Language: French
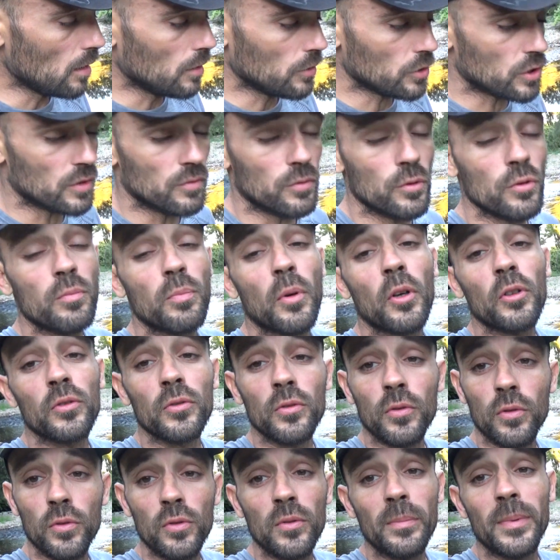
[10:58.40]
J'ai voulu le prendre
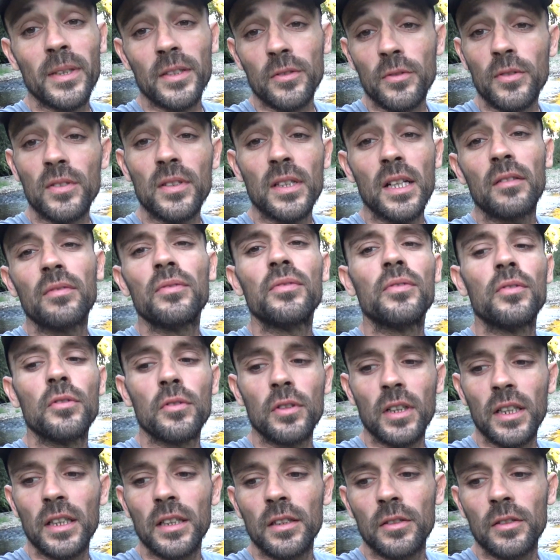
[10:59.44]
cool parce que c'est la forêt